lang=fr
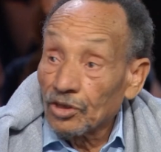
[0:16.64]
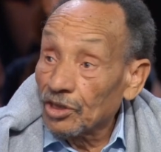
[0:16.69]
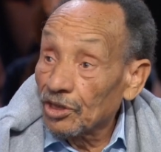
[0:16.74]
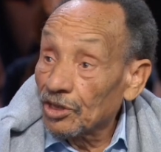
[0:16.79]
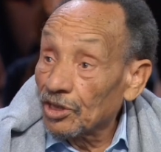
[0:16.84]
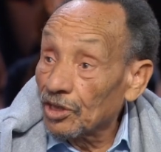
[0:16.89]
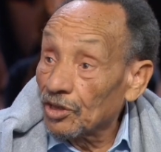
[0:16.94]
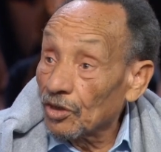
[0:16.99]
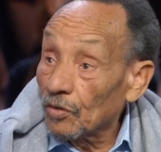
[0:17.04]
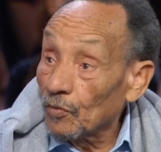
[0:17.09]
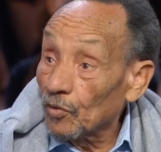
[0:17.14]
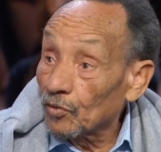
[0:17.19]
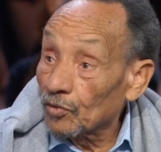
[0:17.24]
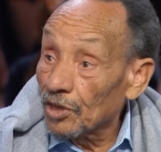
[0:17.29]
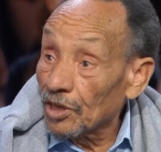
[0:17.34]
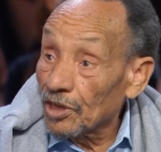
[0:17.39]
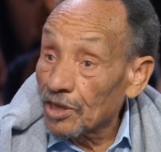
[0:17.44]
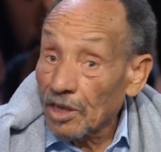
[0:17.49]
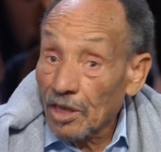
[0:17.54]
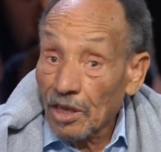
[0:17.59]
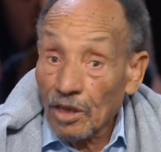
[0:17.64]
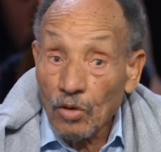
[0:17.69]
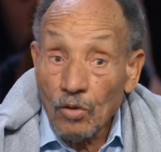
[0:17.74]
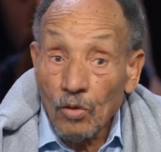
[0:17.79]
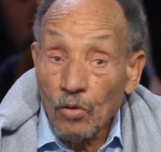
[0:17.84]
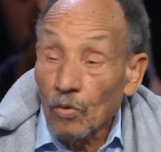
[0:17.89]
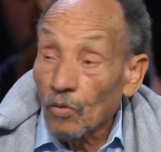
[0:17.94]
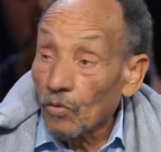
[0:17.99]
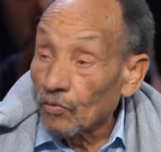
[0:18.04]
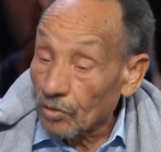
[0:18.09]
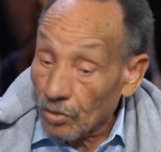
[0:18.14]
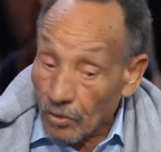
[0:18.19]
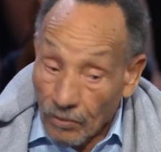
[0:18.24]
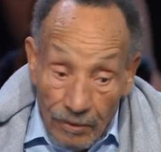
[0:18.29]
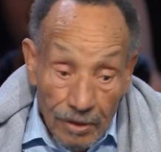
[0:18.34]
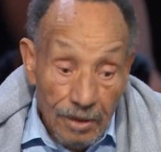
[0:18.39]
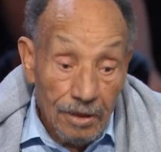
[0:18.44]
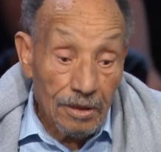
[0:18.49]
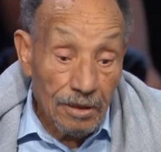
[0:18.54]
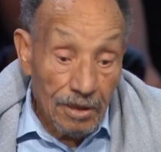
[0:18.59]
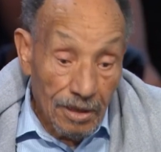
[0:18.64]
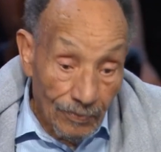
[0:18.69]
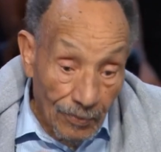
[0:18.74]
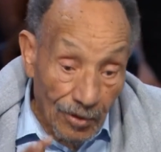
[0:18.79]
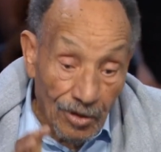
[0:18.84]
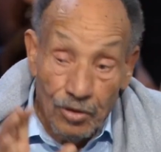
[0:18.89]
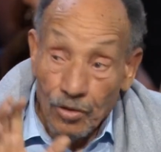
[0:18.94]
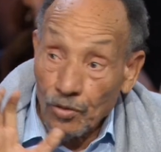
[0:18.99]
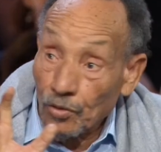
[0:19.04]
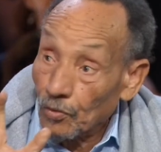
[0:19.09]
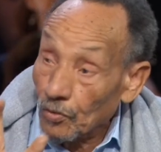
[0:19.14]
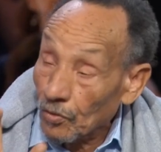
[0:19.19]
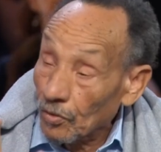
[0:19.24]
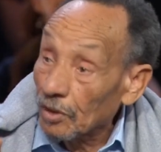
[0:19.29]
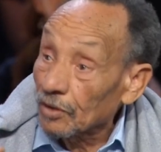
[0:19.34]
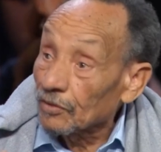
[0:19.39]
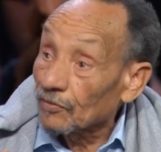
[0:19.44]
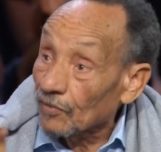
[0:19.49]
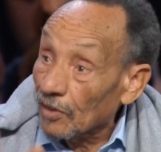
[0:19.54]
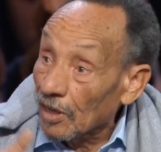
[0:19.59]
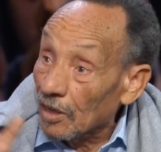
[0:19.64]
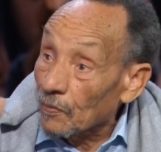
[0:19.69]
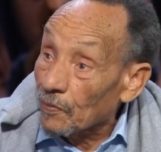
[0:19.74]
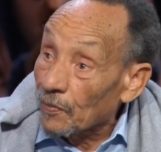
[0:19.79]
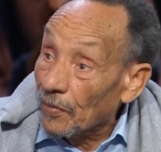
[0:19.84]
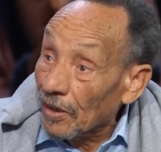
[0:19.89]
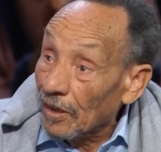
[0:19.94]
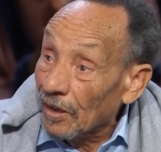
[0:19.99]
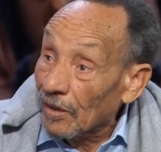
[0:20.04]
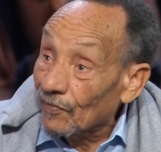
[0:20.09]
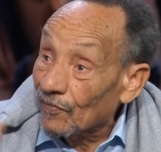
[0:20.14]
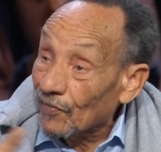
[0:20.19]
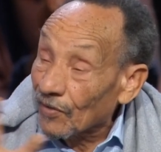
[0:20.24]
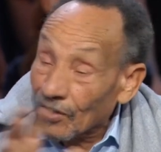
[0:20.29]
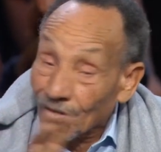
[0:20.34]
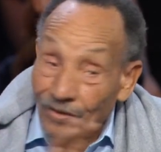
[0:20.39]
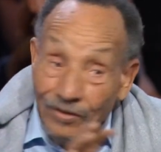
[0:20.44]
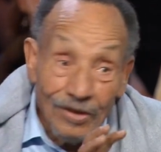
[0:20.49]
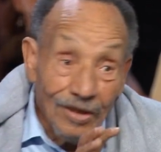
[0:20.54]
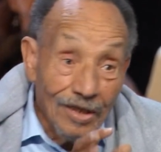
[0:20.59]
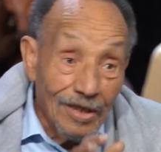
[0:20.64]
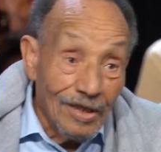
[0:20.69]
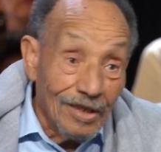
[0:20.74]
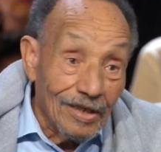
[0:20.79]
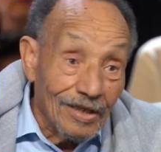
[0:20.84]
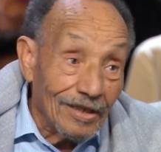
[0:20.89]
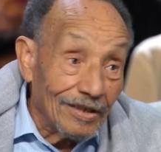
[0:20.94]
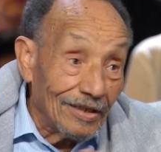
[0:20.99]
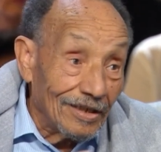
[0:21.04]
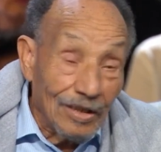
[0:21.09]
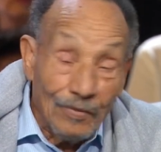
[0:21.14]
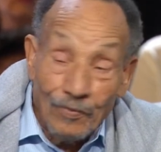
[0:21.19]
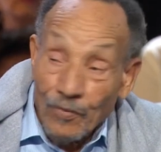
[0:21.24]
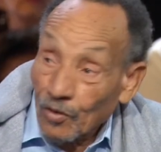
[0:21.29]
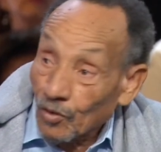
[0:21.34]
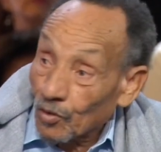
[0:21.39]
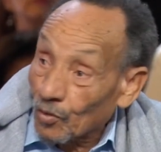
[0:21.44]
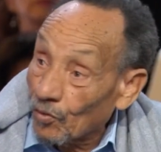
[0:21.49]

j'étais dans mon désert, l'eau, vous savez, c'était précieux. Hein. il ne fallait pas faire euh, n'importe